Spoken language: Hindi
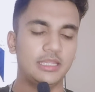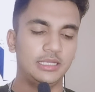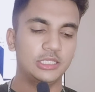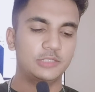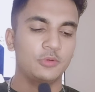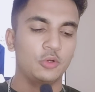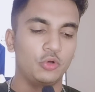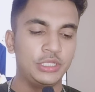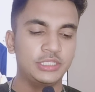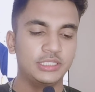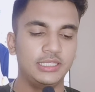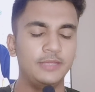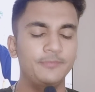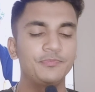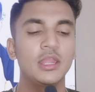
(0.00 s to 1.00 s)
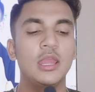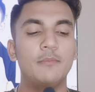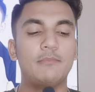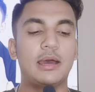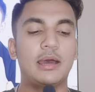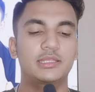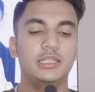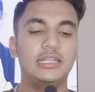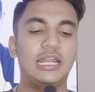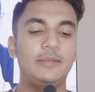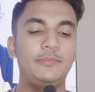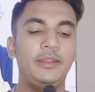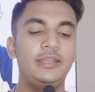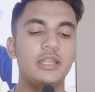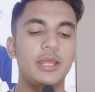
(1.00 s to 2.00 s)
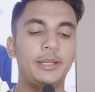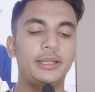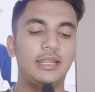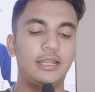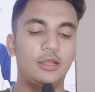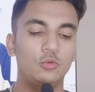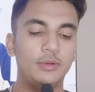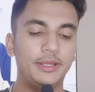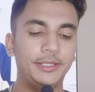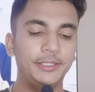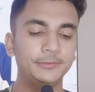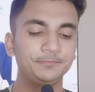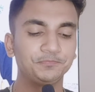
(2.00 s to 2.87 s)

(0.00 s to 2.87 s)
इंग्लिश में होनी चाहिए मास्टर अकेडमी इंडिया ने डाला हुआ है